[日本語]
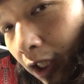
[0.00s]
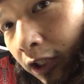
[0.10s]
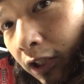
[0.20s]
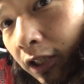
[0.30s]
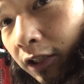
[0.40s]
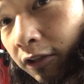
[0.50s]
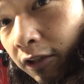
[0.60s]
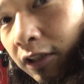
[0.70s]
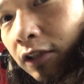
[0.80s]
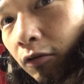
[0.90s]
イタリアで
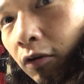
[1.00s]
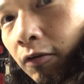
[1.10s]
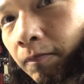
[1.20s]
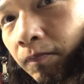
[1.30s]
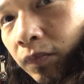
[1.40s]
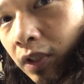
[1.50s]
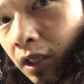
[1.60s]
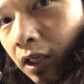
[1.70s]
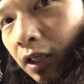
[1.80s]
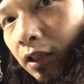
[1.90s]
出たと。
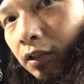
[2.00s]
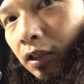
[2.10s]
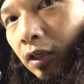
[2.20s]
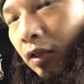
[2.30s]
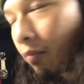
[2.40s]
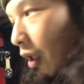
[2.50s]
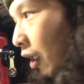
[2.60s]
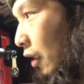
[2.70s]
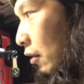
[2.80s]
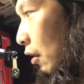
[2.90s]
でまあ
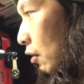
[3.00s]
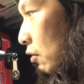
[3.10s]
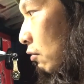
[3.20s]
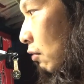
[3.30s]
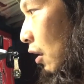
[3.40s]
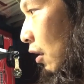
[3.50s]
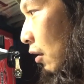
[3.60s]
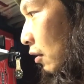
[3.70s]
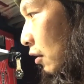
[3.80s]
買った理由は